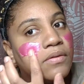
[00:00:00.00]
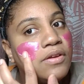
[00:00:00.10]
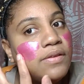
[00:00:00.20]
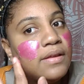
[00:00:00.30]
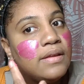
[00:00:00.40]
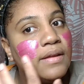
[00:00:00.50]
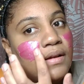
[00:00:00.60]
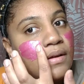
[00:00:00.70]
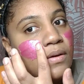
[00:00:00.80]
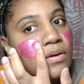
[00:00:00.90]
J'essaie
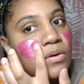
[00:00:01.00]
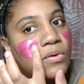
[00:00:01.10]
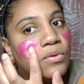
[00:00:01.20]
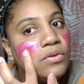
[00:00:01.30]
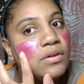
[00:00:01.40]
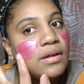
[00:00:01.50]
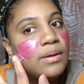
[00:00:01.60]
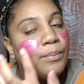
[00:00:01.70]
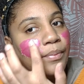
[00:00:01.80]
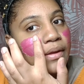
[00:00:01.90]
d'étaler en couche
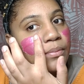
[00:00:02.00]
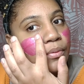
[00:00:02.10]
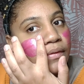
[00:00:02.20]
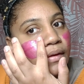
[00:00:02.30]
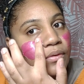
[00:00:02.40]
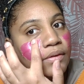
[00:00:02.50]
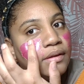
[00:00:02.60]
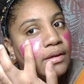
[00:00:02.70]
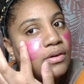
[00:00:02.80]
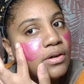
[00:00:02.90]
épaisse pour que ça se
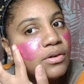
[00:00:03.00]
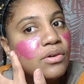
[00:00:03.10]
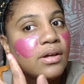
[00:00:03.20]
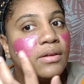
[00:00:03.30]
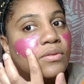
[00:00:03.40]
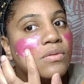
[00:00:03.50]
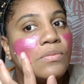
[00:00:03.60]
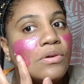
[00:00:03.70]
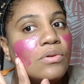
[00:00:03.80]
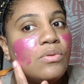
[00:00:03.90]
décolle
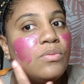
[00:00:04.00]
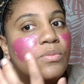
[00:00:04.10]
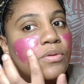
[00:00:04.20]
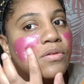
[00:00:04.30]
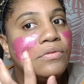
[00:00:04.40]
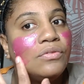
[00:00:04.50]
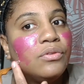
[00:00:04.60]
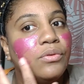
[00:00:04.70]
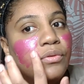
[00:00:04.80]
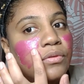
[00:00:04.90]
correctement au moment
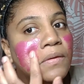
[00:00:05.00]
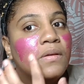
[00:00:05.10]
venu.